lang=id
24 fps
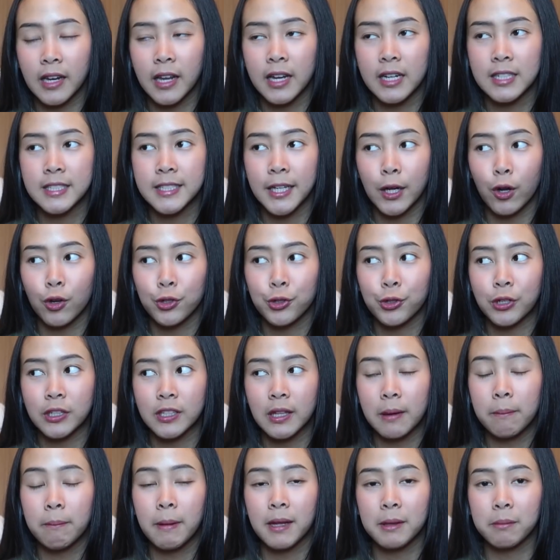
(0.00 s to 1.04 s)
nah di Seiko tuh
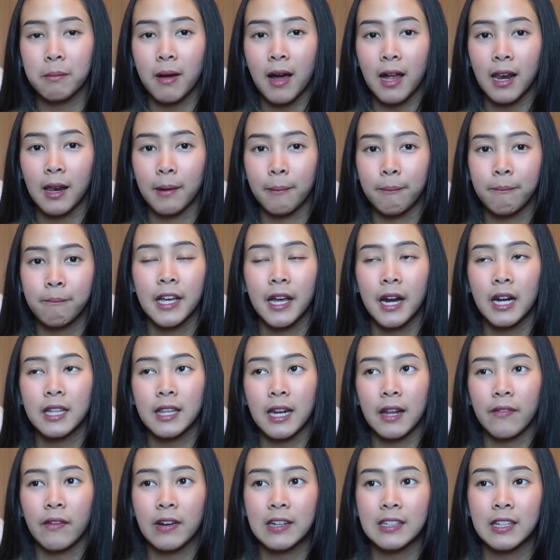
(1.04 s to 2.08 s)
kita 4 malam dan
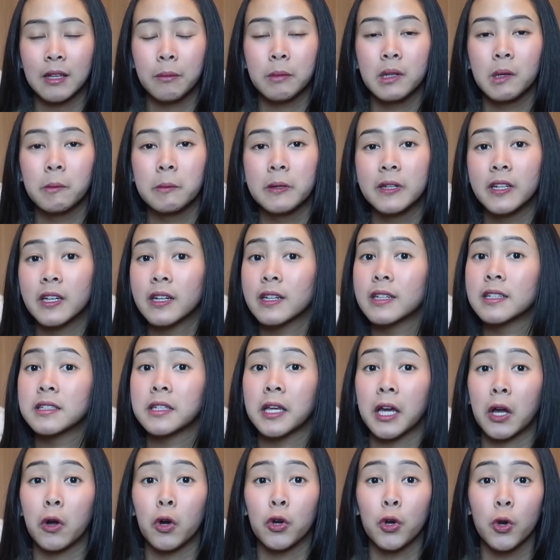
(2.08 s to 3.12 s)
rata-rata kita benar-benar di
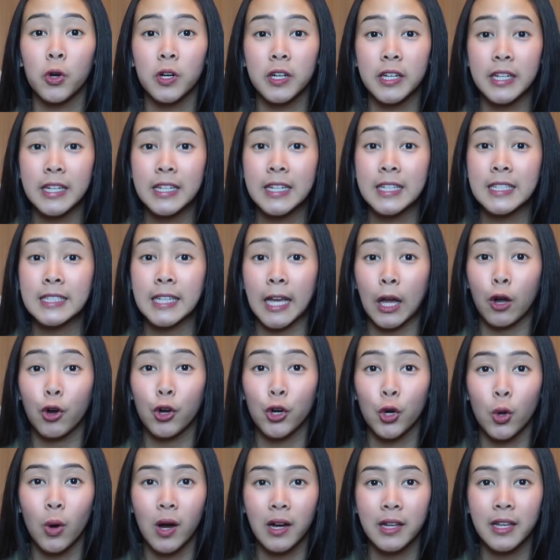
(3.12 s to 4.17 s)
Seiko di Niseko
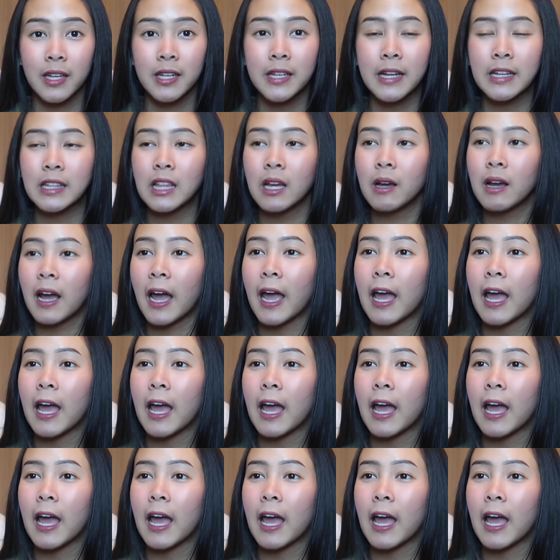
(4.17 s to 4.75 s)
doang jadi kita